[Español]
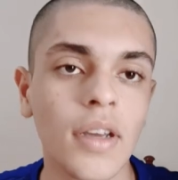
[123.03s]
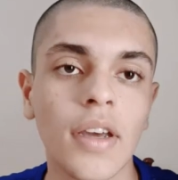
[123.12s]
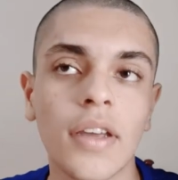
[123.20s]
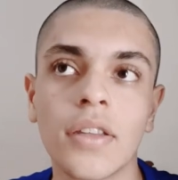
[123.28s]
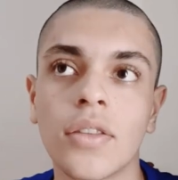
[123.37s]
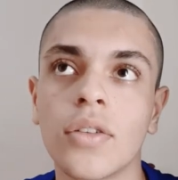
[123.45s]

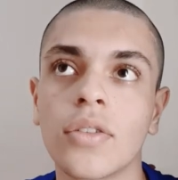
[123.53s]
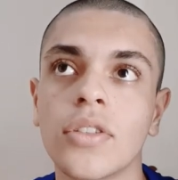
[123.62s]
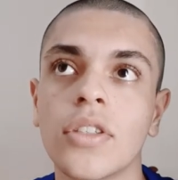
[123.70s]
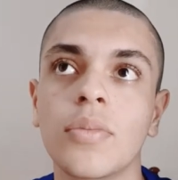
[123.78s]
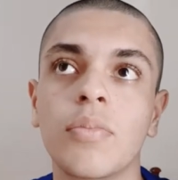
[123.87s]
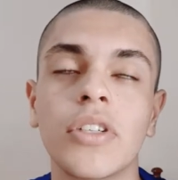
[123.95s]

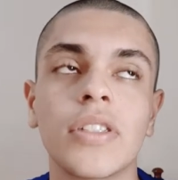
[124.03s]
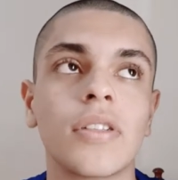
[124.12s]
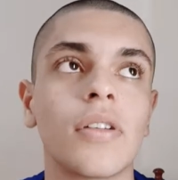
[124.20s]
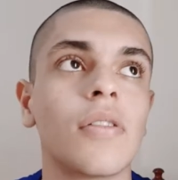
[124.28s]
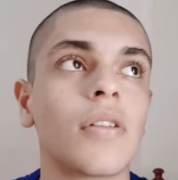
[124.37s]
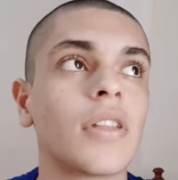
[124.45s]
Entonces,
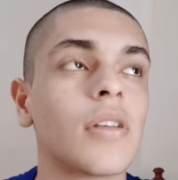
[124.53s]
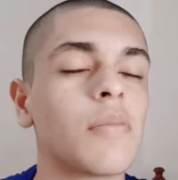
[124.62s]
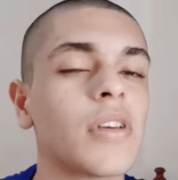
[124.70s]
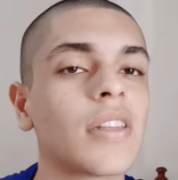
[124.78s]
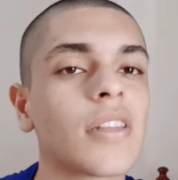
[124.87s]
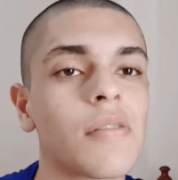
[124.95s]
pues lo que te
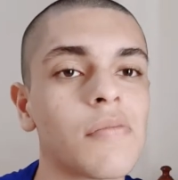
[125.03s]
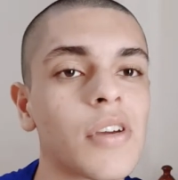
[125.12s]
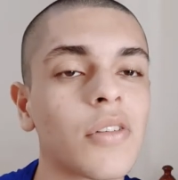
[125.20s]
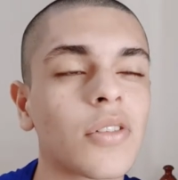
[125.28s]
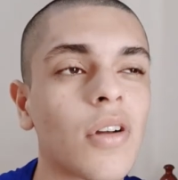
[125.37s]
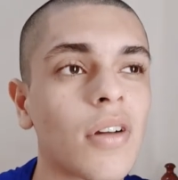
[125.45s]
piden
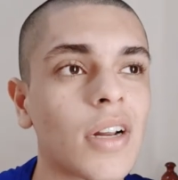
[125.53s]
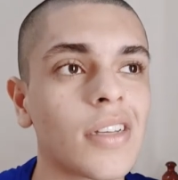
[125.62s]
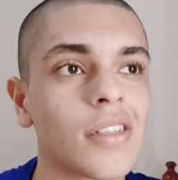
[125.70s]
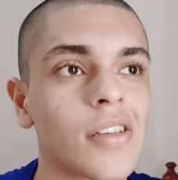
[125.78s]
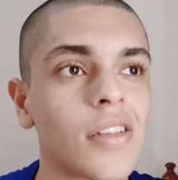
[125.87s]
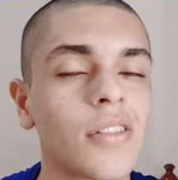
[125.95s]
también otro
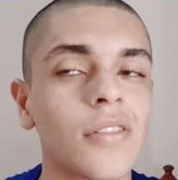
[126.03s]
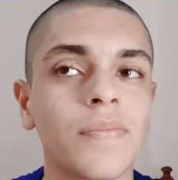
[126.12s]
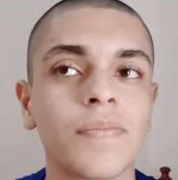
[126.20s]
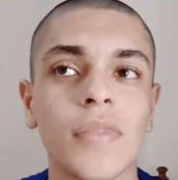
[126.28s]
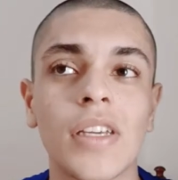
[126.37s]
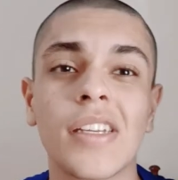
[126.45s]
requisito
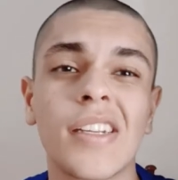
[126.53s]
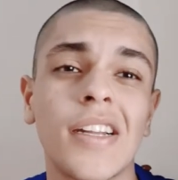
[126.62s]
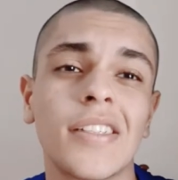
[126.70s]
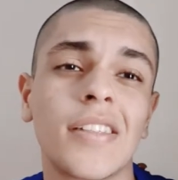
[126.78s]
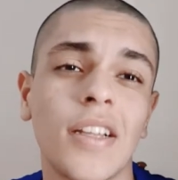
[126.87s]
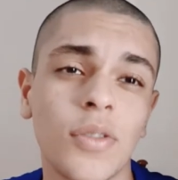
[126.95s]
es la
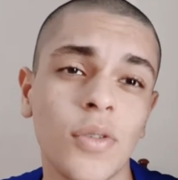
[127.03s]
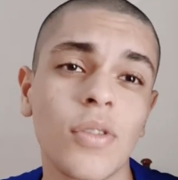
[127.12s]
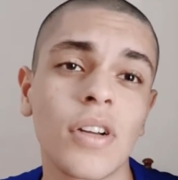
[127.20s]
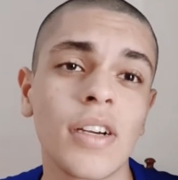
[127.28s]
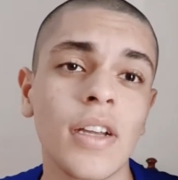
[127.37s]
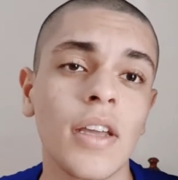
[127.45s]

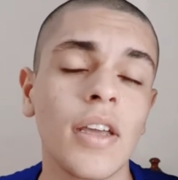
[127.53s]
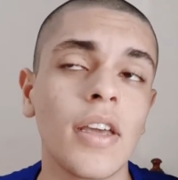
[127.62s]
estatura